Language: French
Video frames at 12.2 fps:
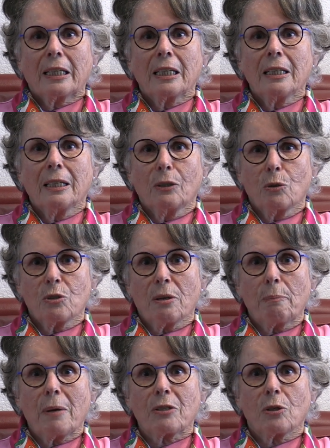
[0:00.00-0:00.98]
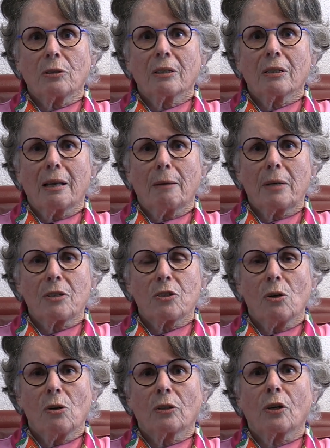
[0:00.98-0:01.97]
qui n'osait pas sortir de la
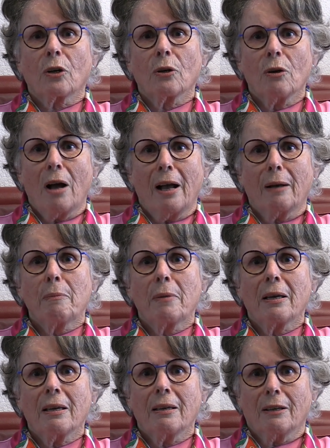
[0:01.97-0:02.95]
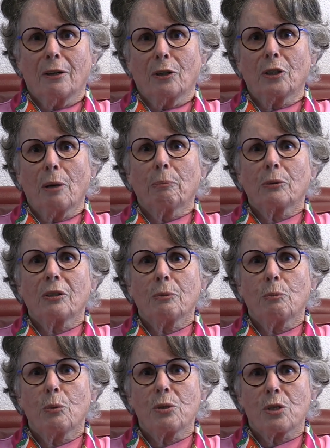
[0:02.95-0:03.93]
maison que armée euh, d'un
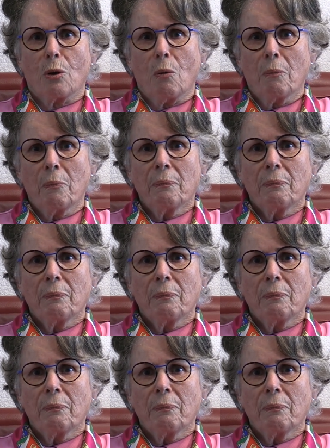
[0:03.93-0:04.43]
petit buisson.